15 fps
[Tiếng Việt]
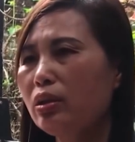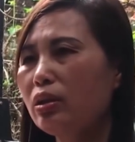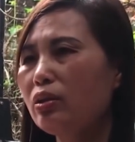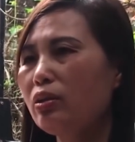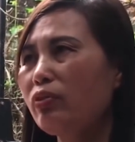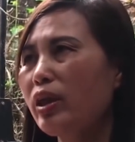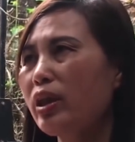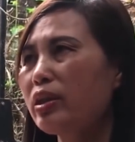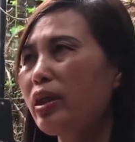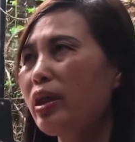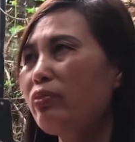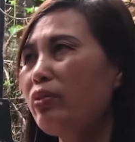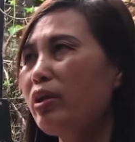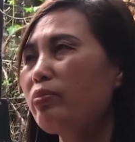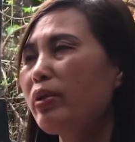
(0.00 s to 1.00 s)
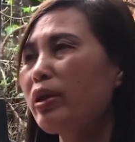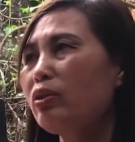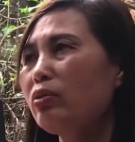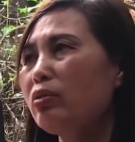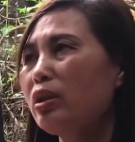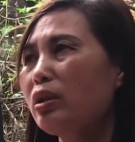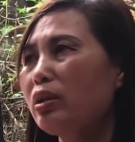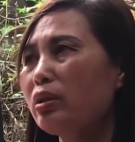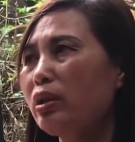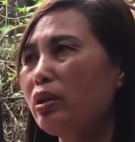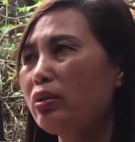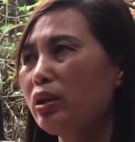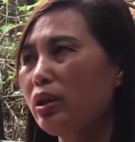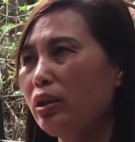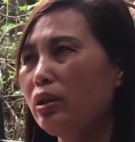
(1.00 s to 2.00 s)
thì tôi phải ra viện mắt trung ương
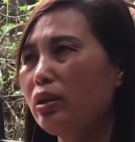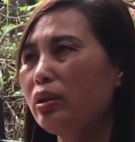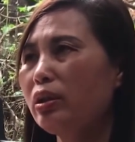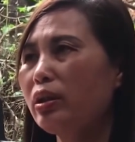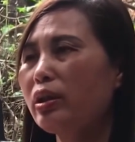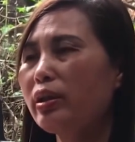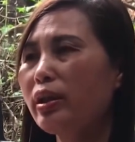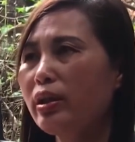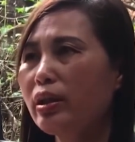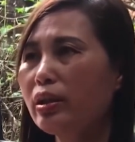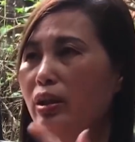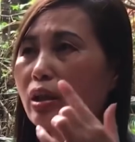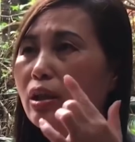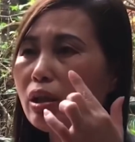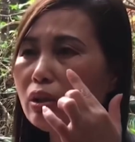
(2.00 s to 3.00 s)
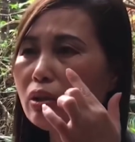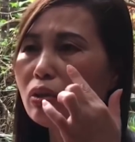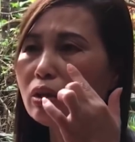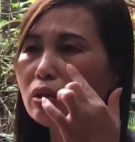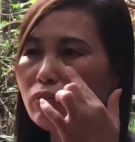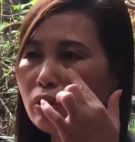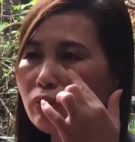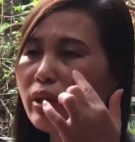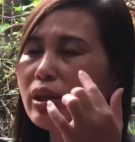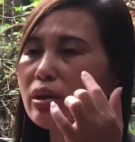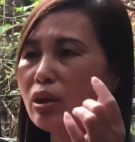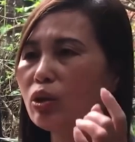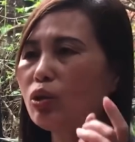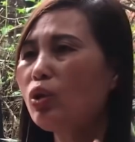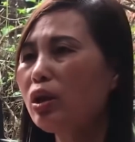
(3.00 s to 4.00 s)
điều trị, thì đến nay đã đỡ rồi nhưng vẫn phải
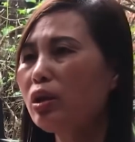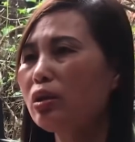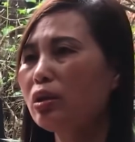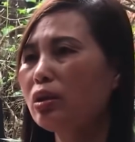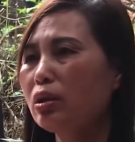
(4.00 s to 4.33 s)
nhỏ thuốc.